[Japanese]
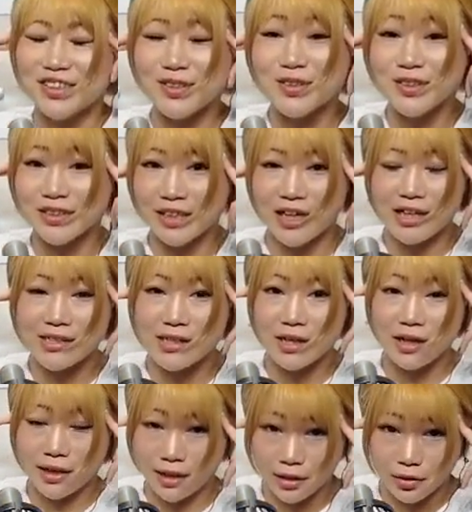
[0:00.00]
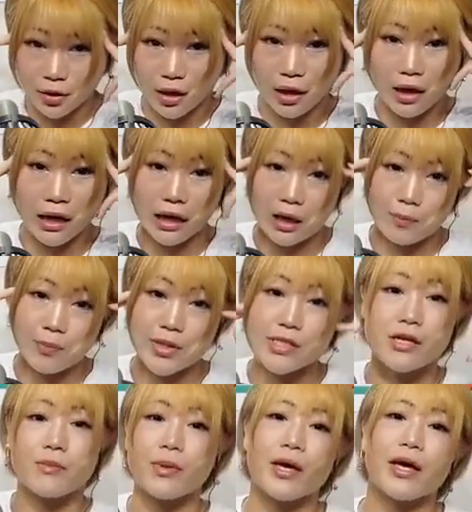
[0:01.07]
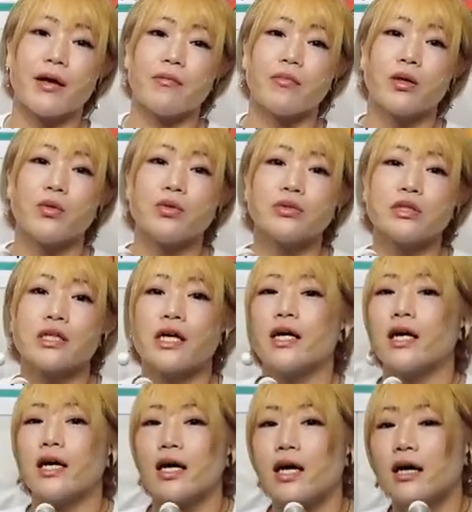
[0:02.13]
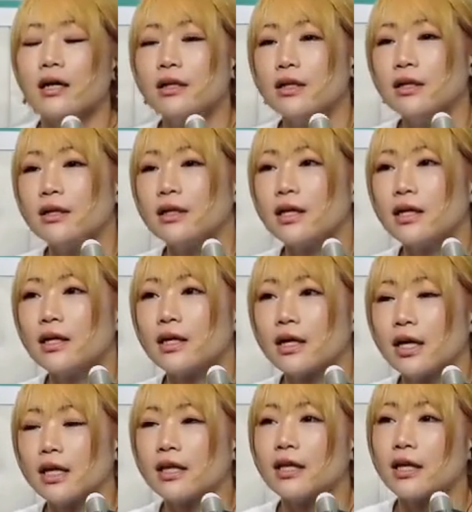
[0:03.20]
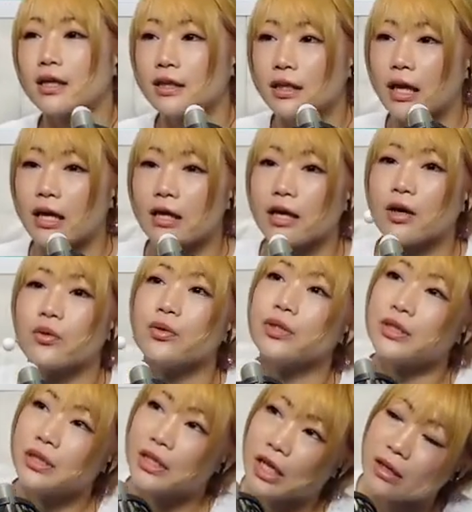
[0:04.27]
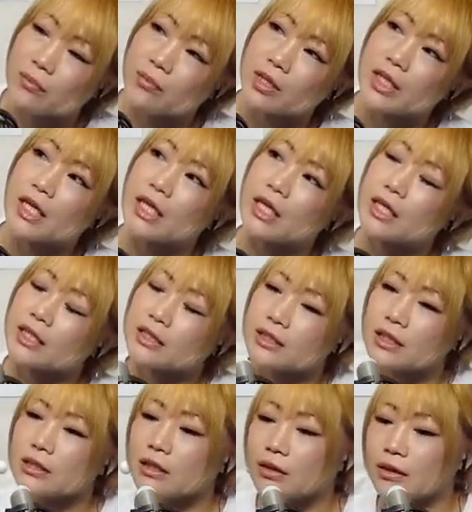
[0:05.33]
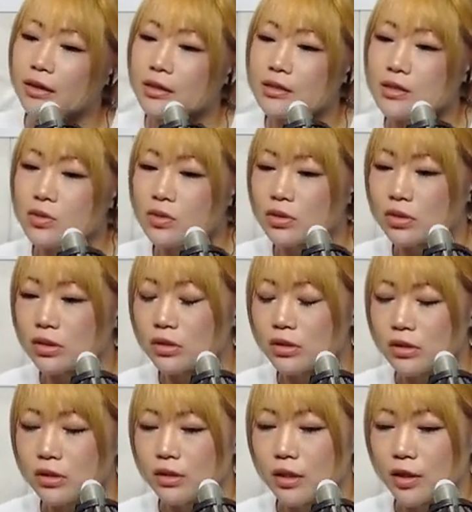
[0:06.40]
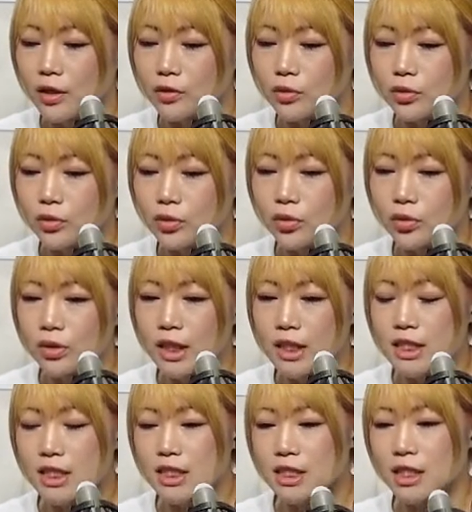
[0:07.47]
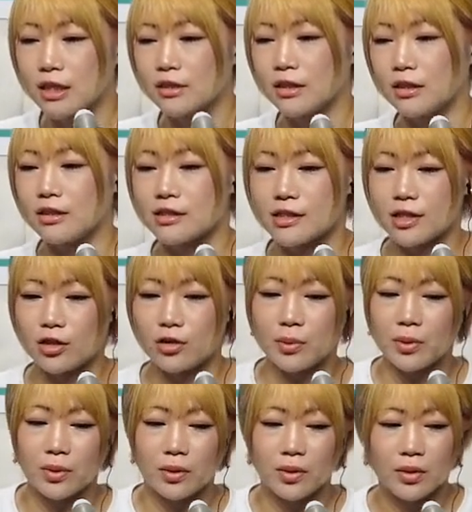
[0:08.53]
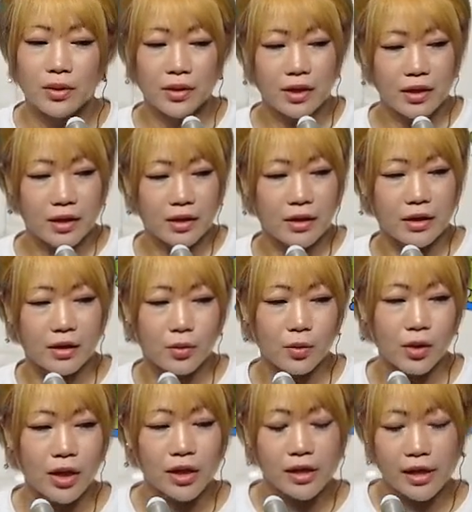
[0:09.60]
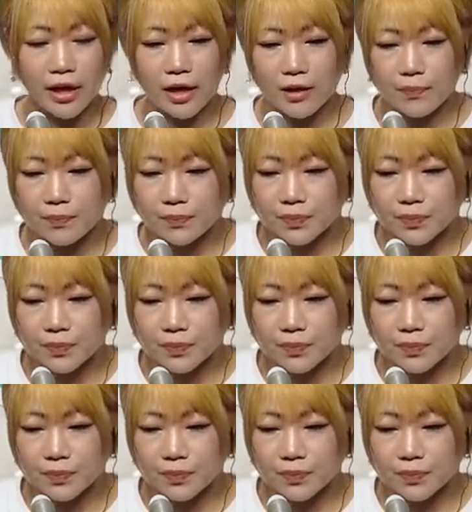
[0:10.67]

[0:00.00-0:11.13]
今日ね、朝早くから目覚め、まあ、大阪から、帰ってきて稽古行ってみたいな感じだったので、すごく怒涛な一日だったんですけども、おかげで